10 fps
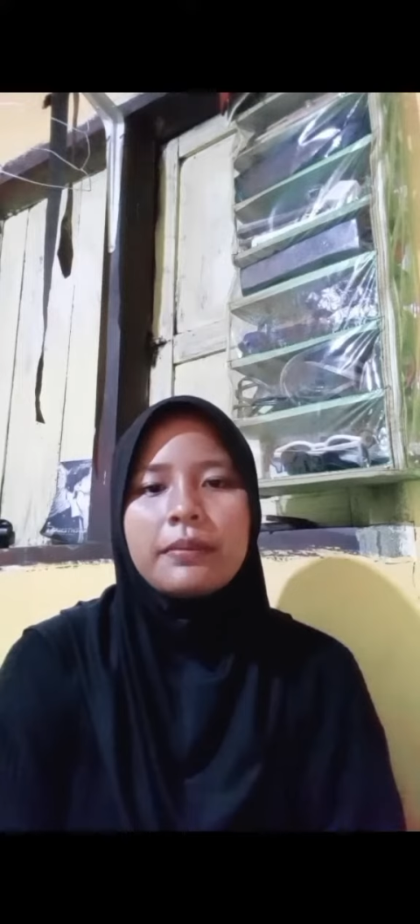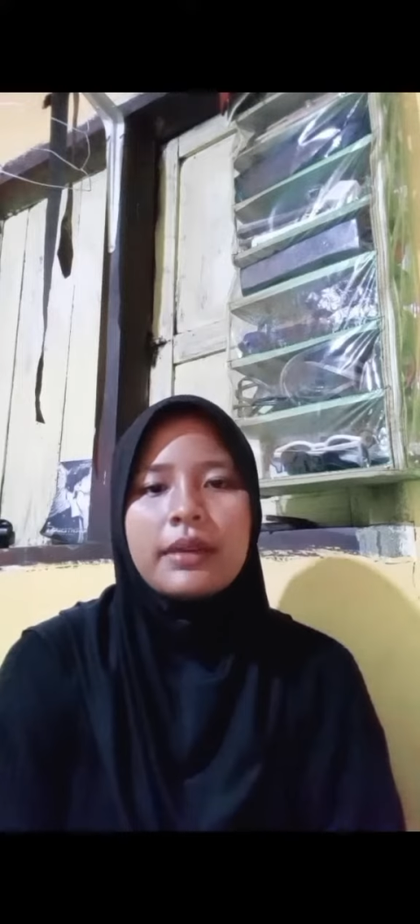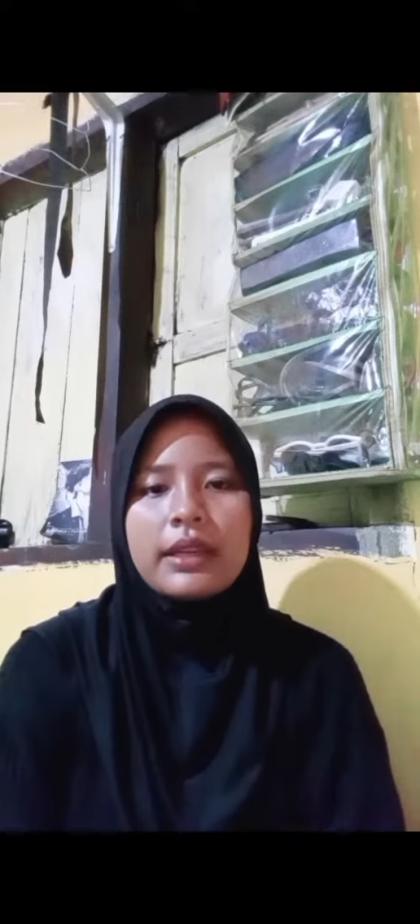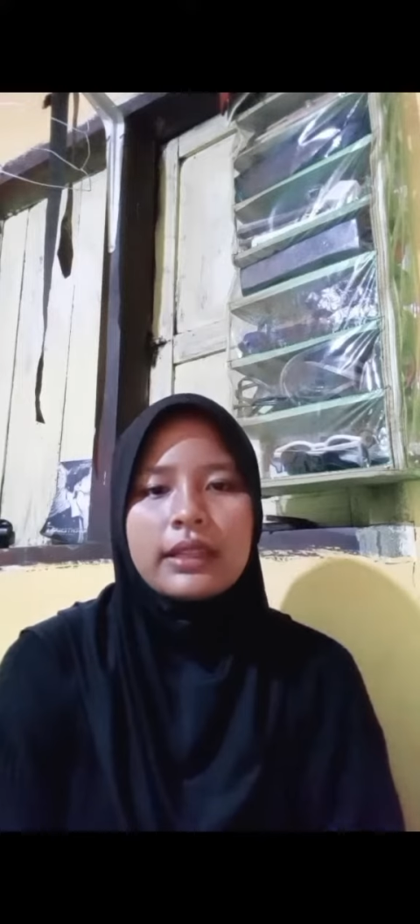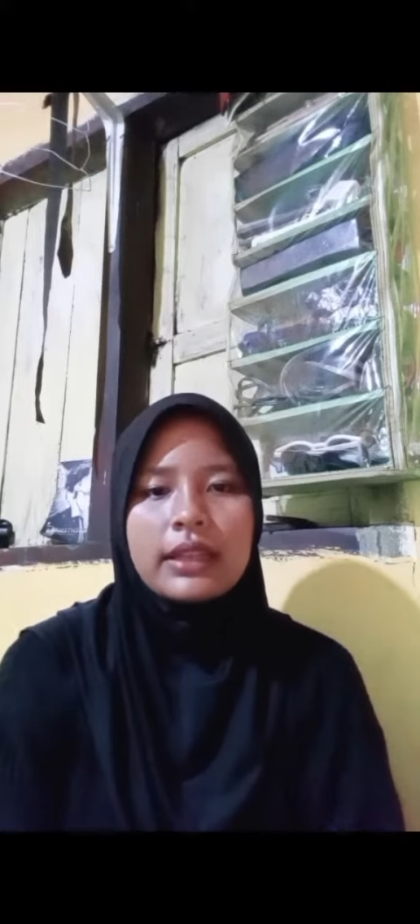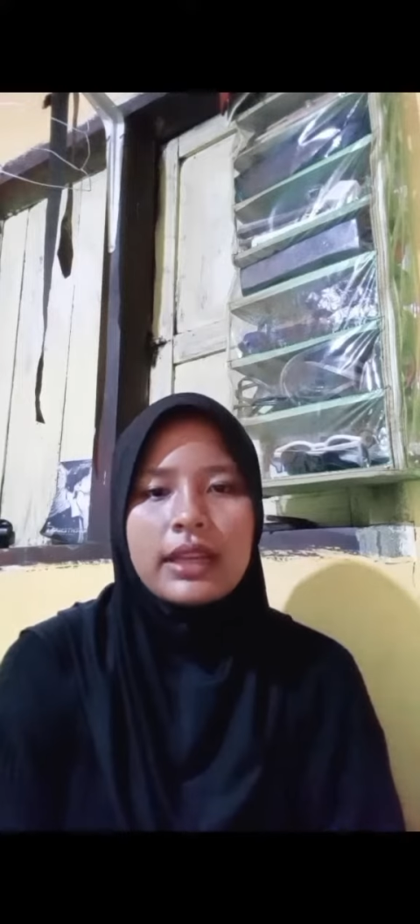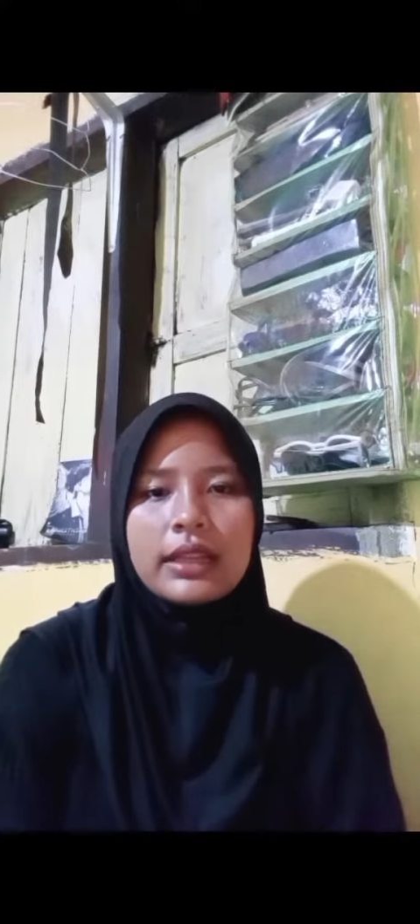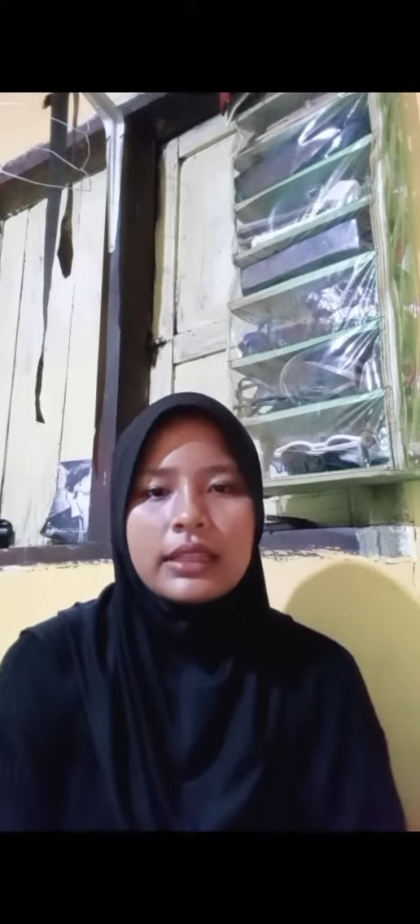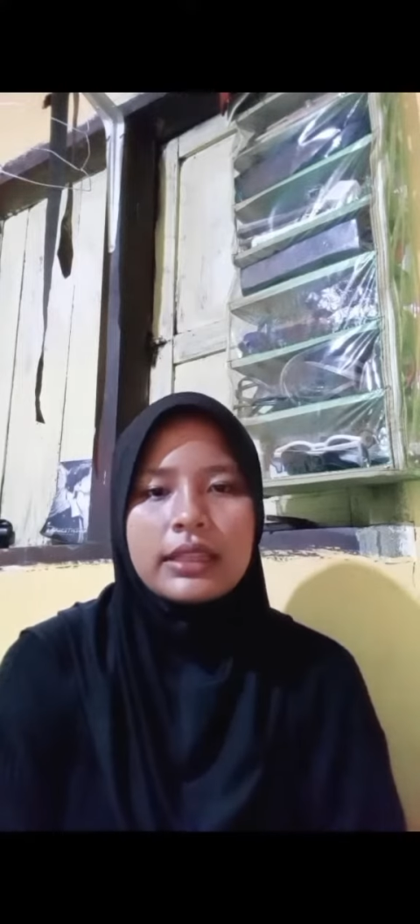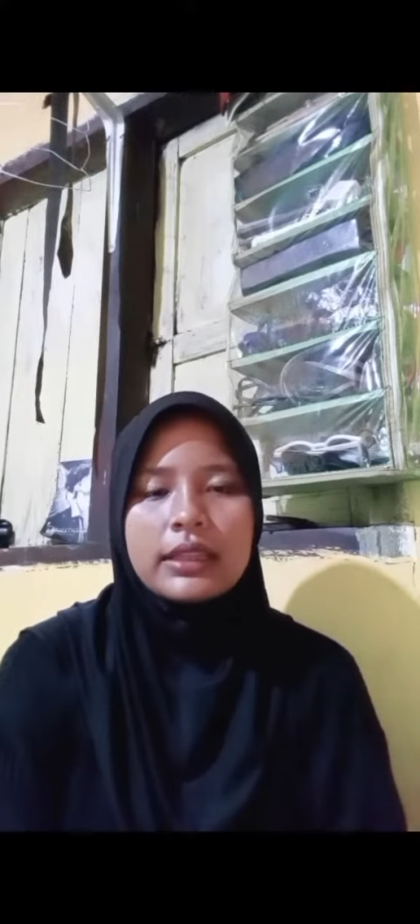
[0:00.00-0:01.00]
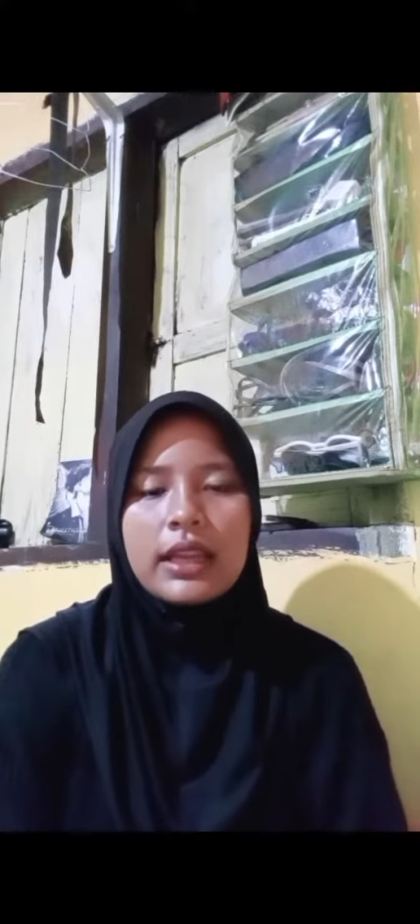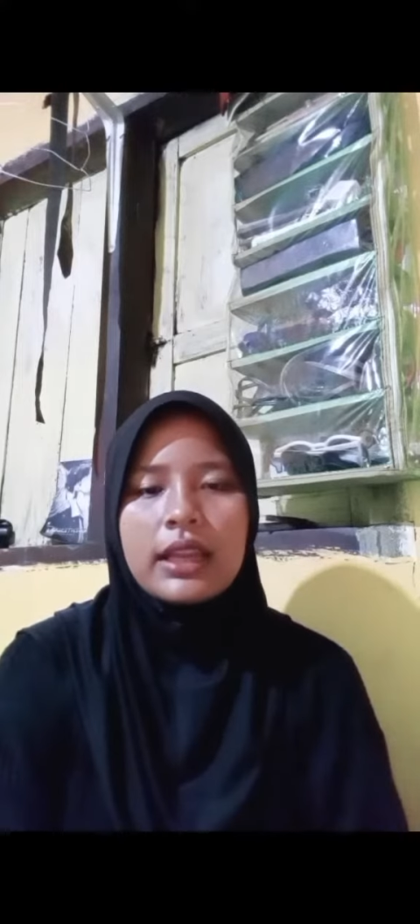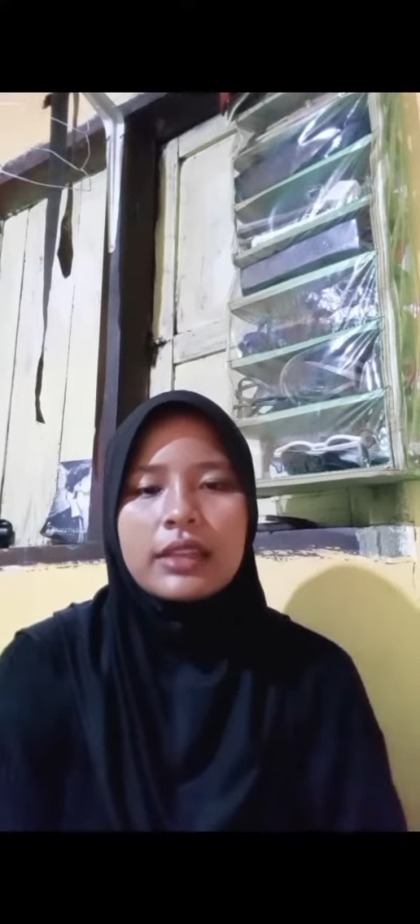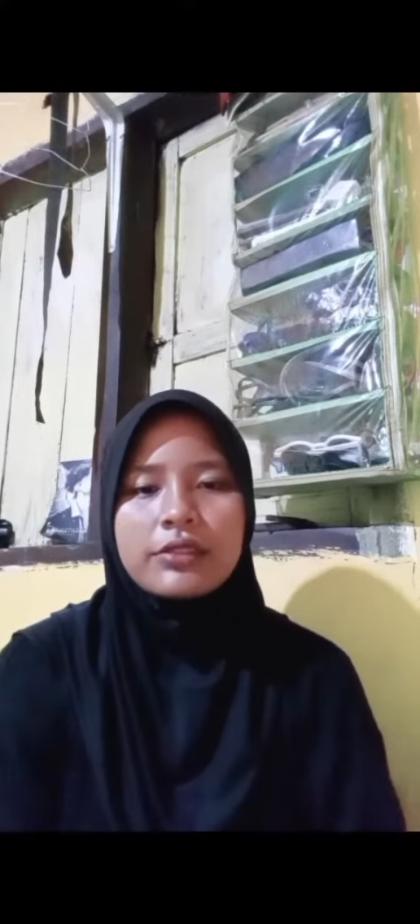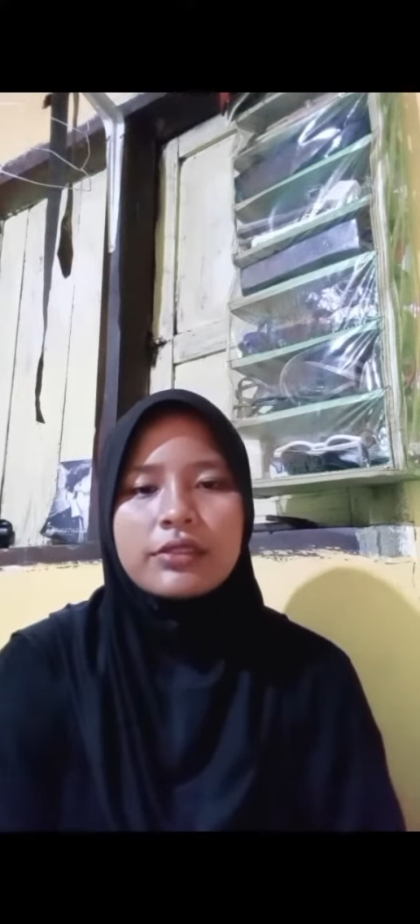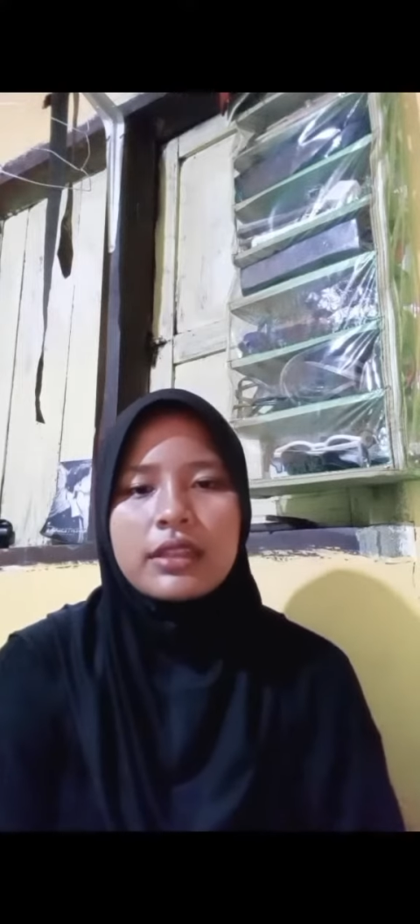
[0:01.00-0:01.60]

Baiklah, kita langsung